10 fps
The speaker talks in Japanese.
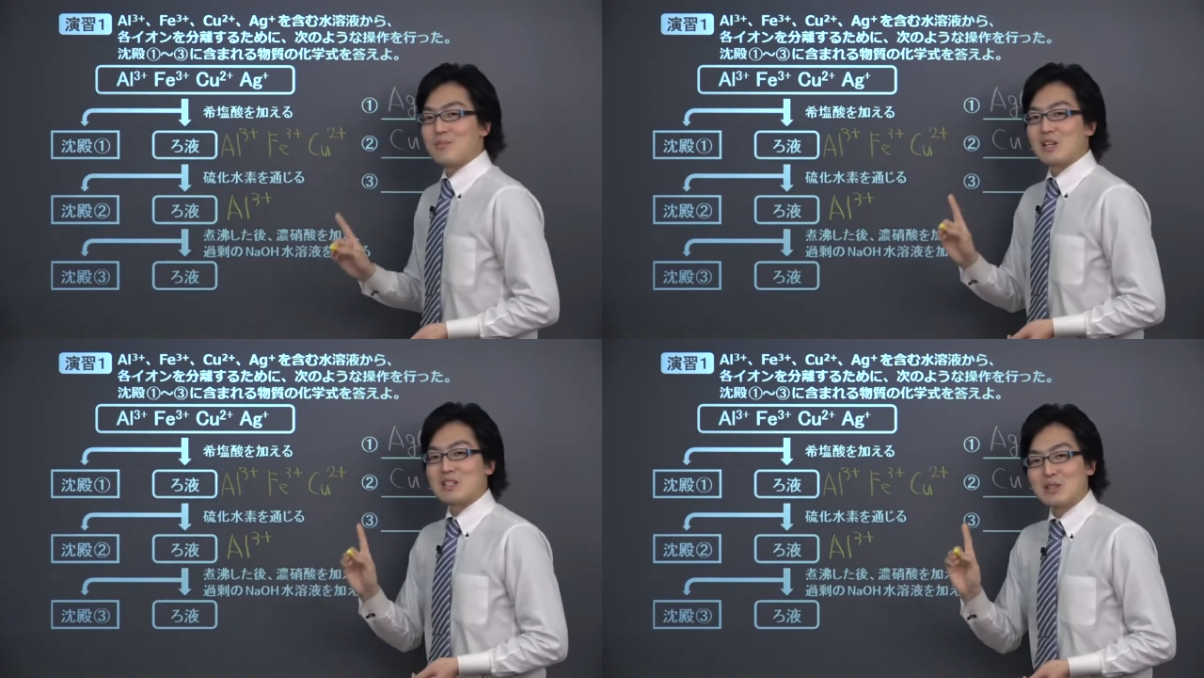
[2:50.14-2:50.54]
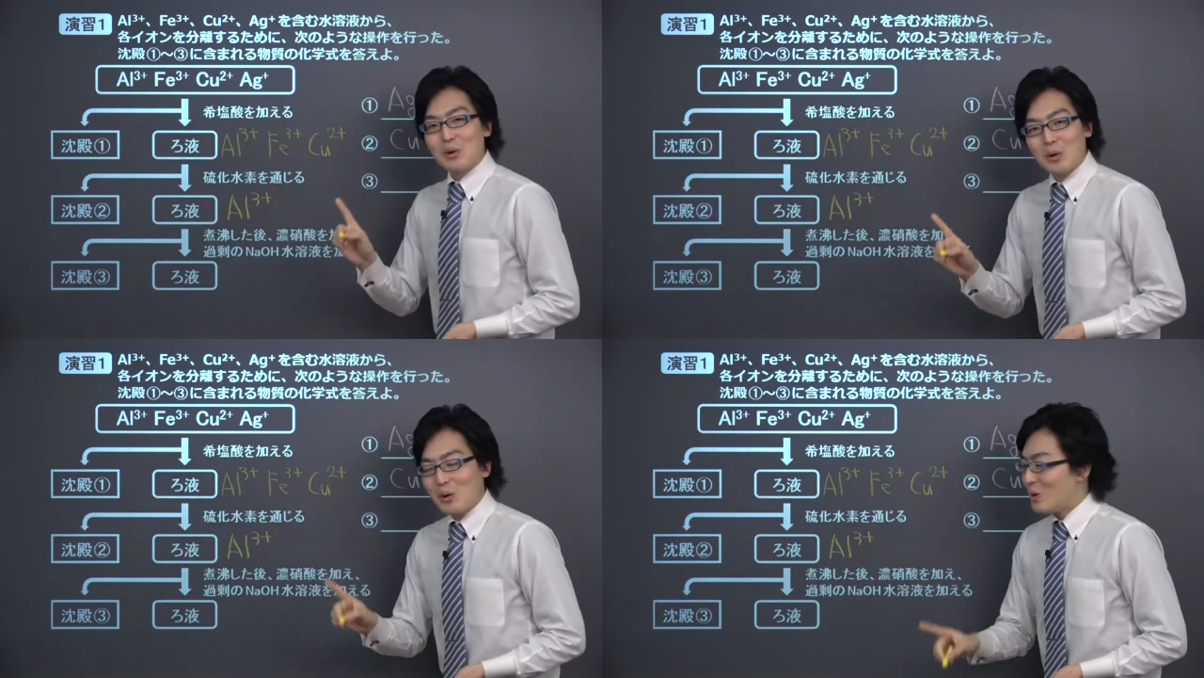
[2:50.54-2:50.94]
プラス
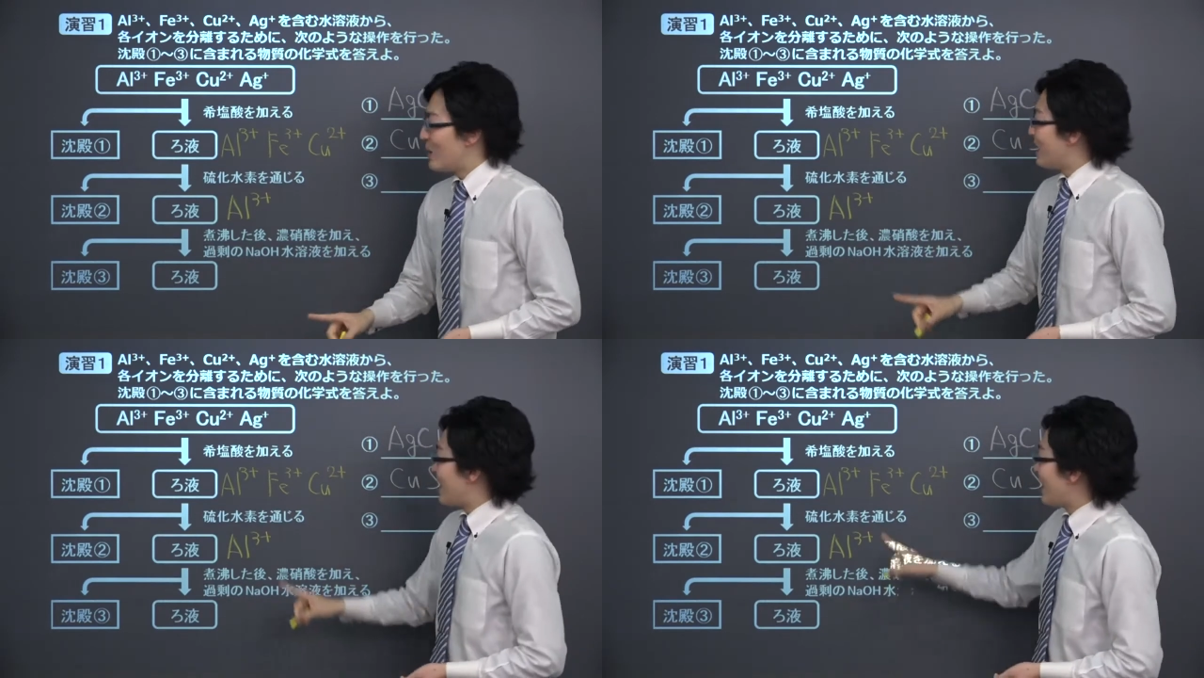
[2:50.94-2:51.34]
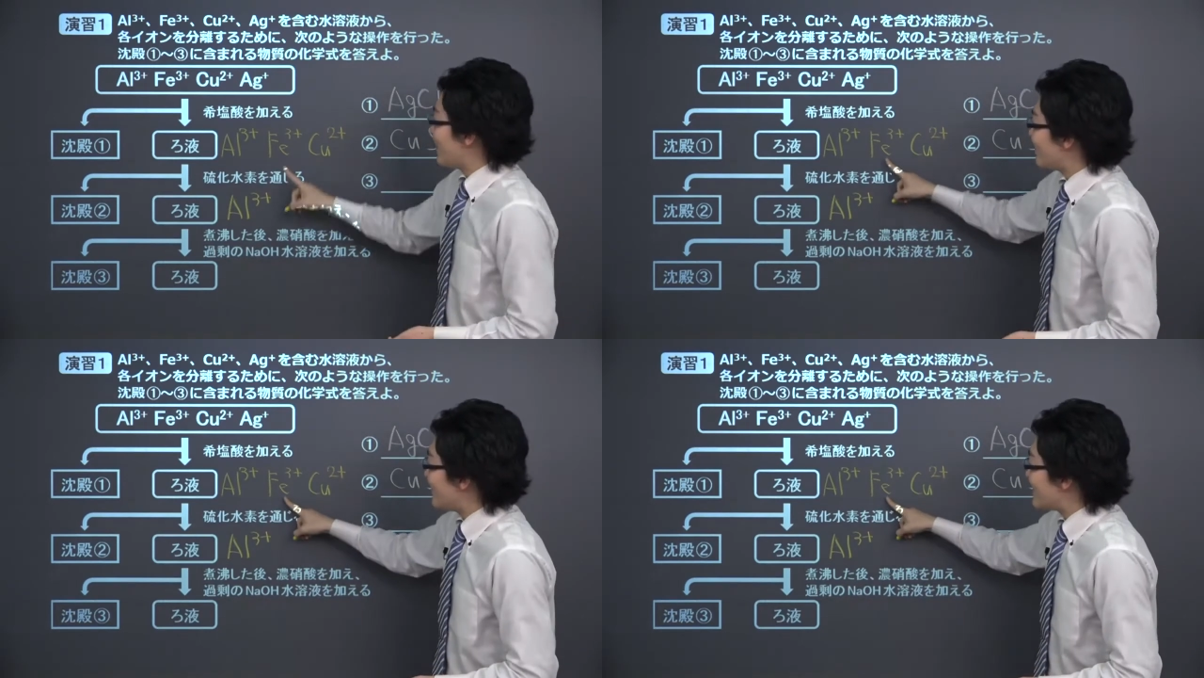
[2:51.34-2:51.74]
と
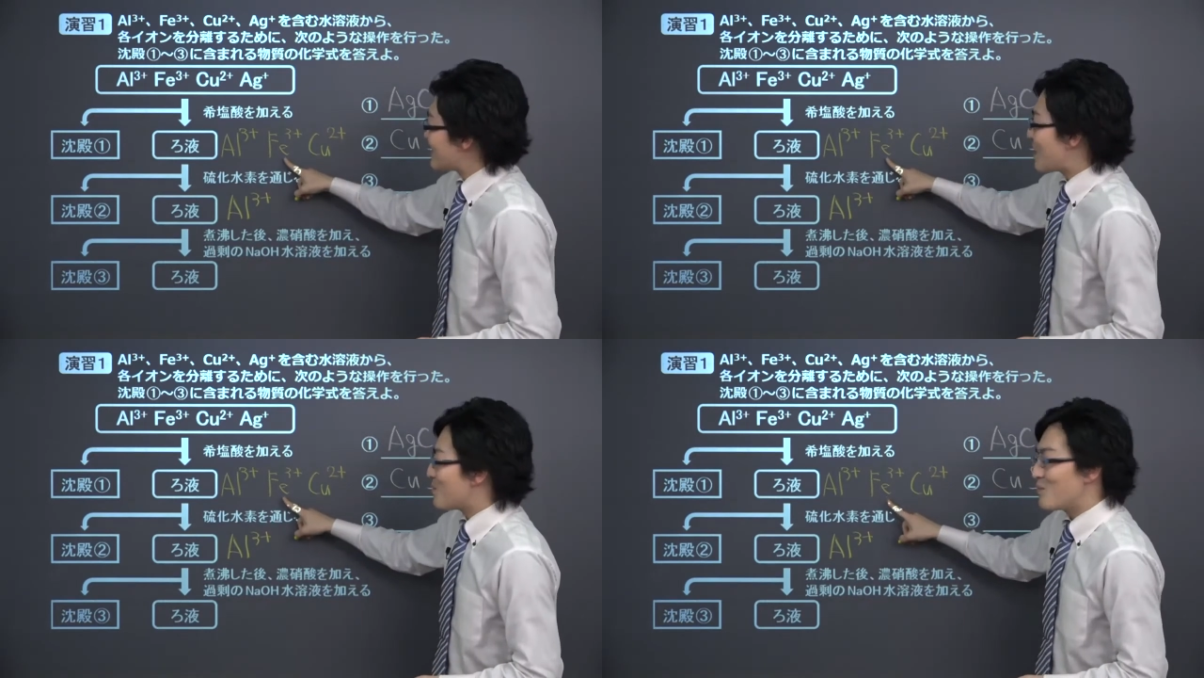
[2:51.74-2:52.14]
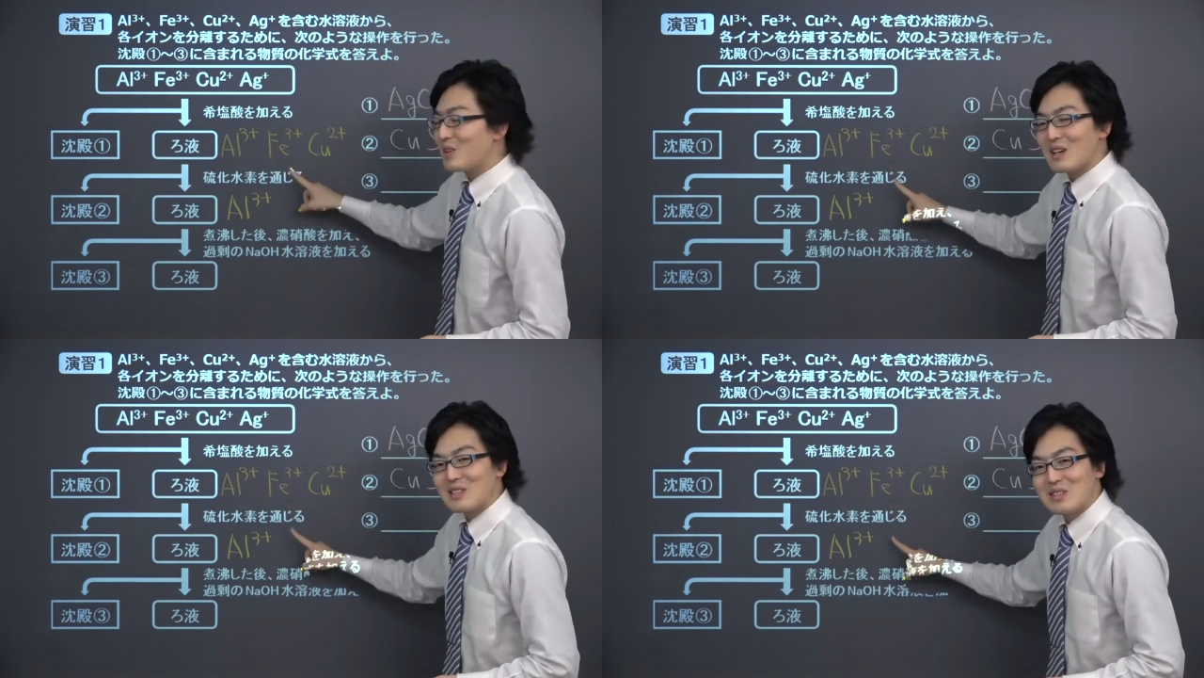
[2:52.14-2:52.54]
FE3
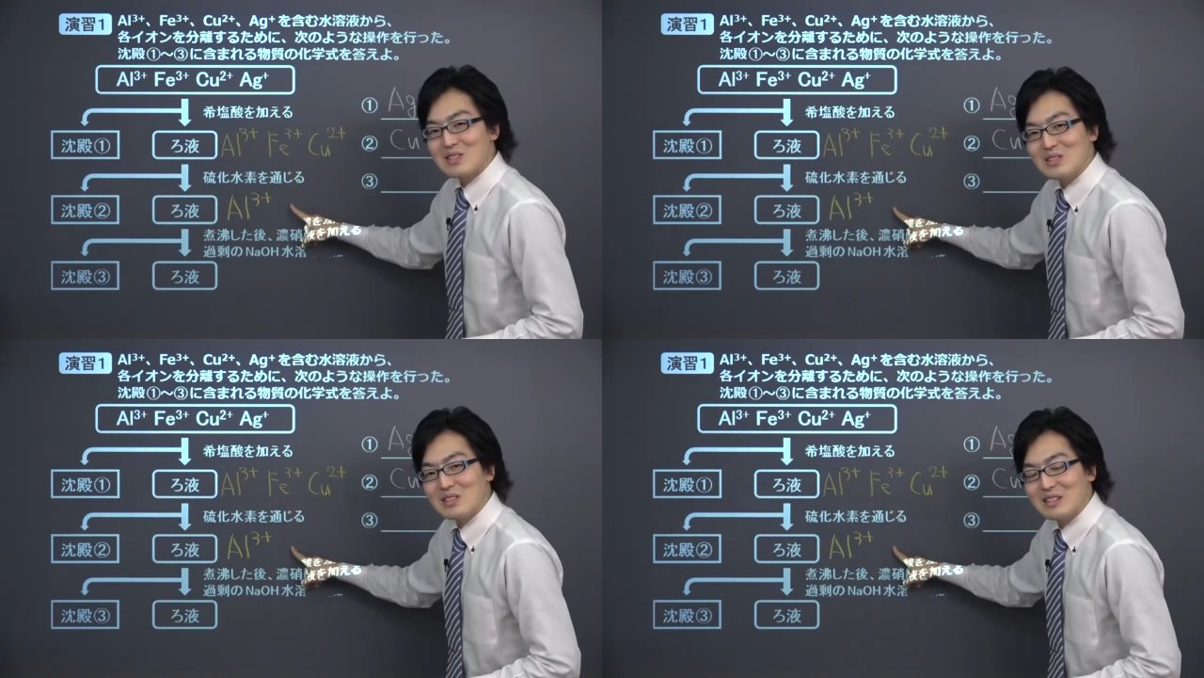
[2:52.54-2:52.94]
プラスっ